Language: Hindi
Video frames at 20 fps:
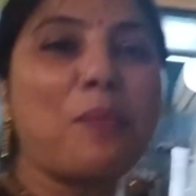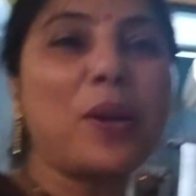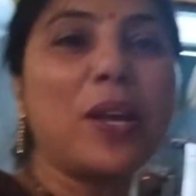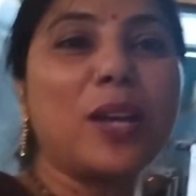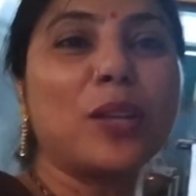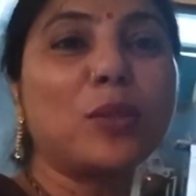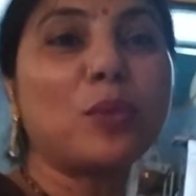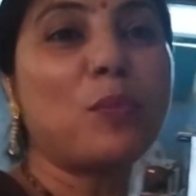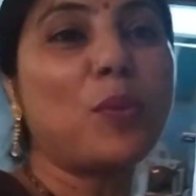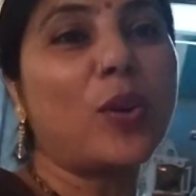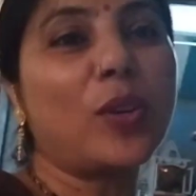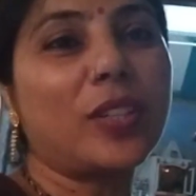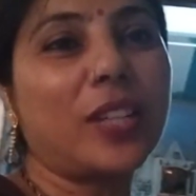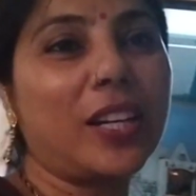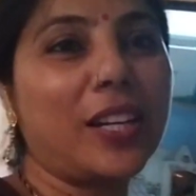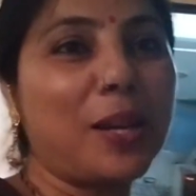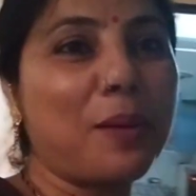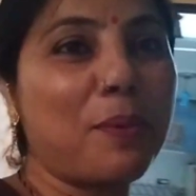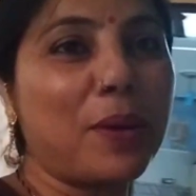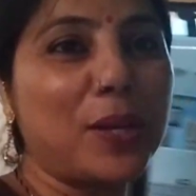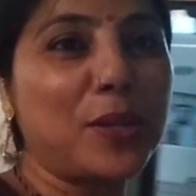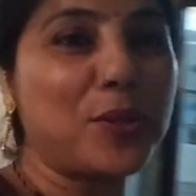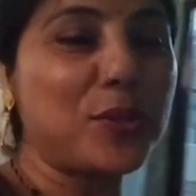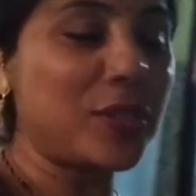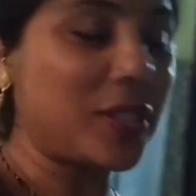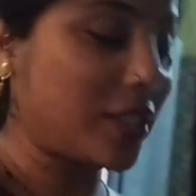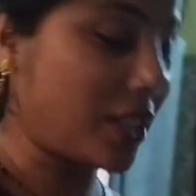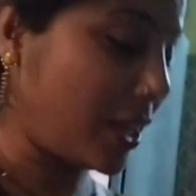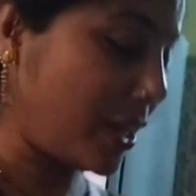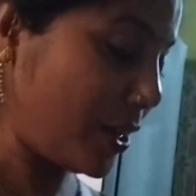कपड़ा तो बहुत ठंडा पानी हो
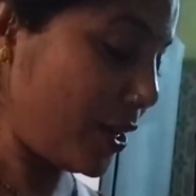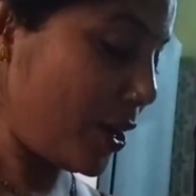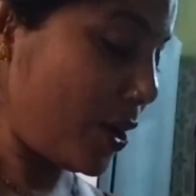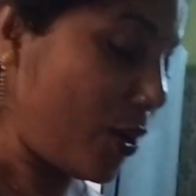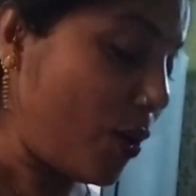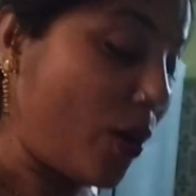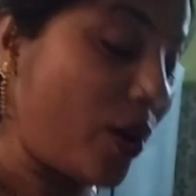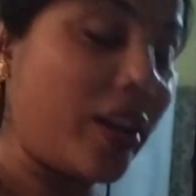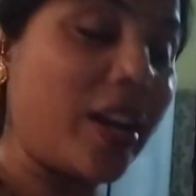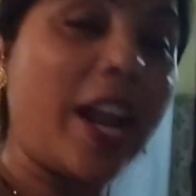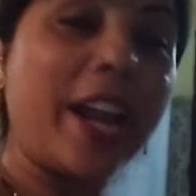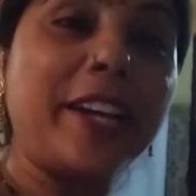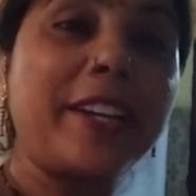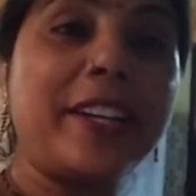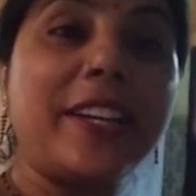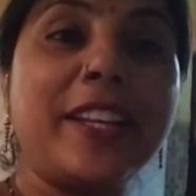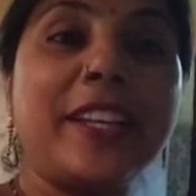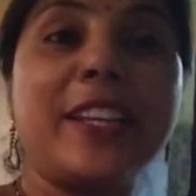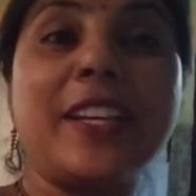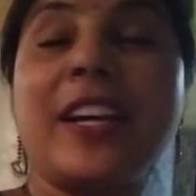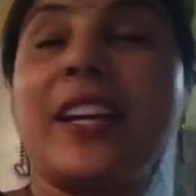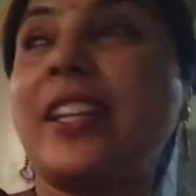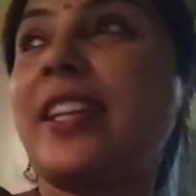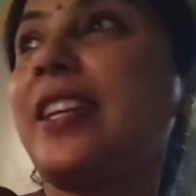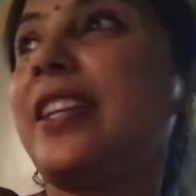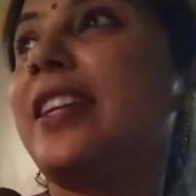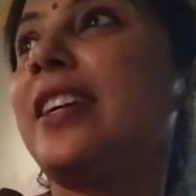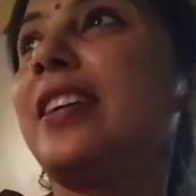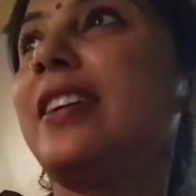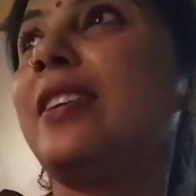जाता है और लाइट नहीं आ
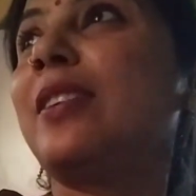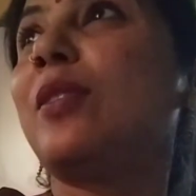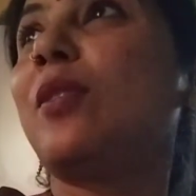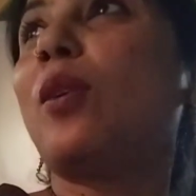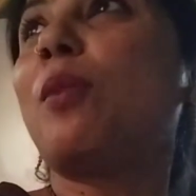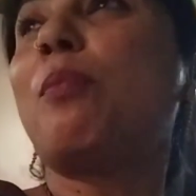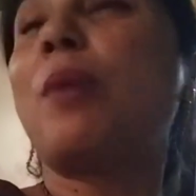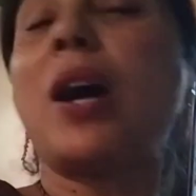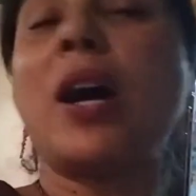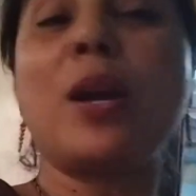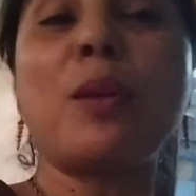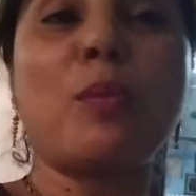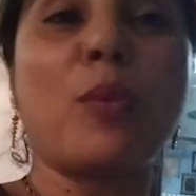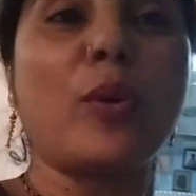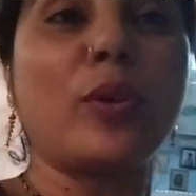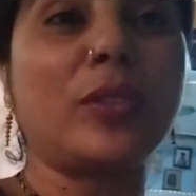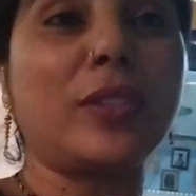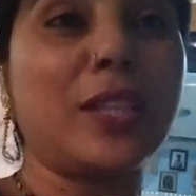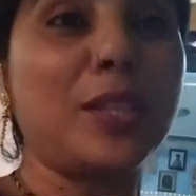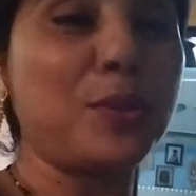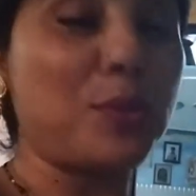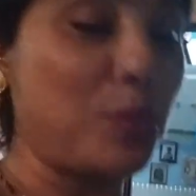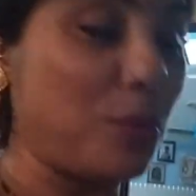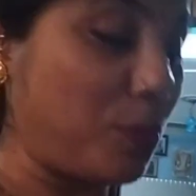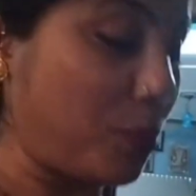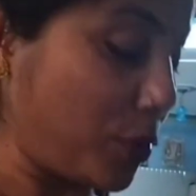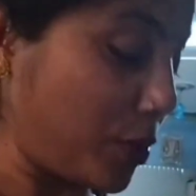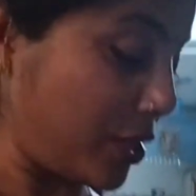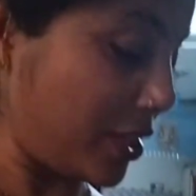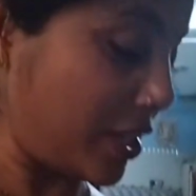रही है और बाहर बहुत तेज़
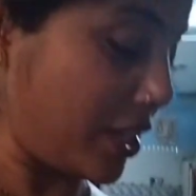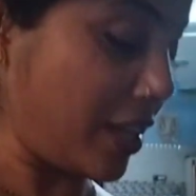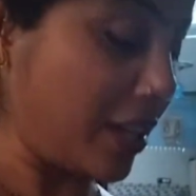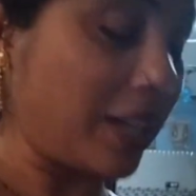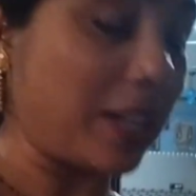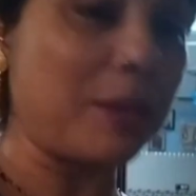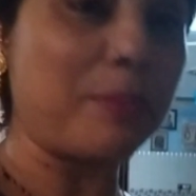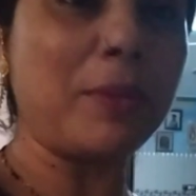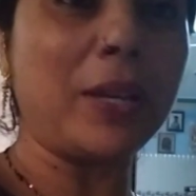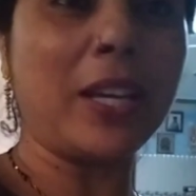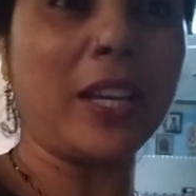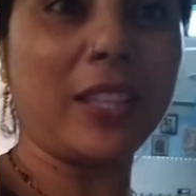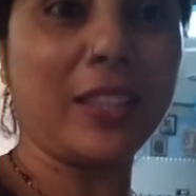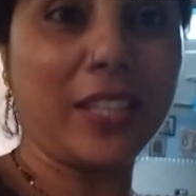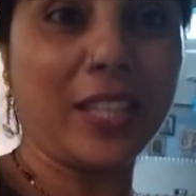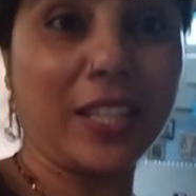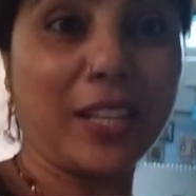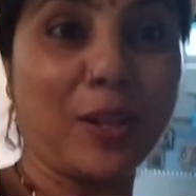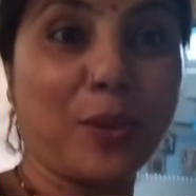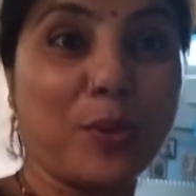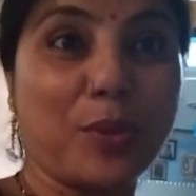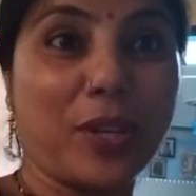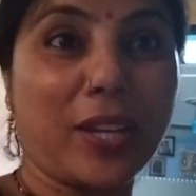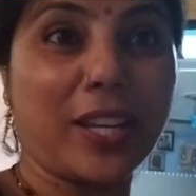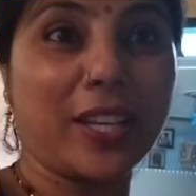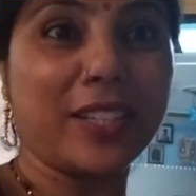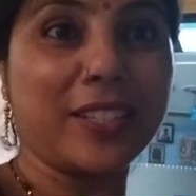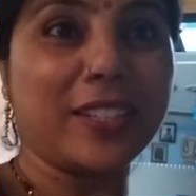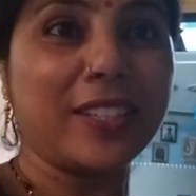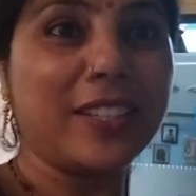धूप हो रही है घर में अंधेरा हो रहा
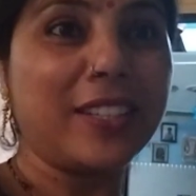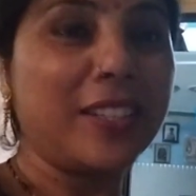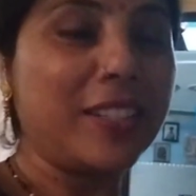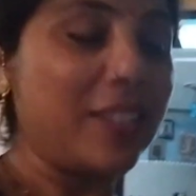है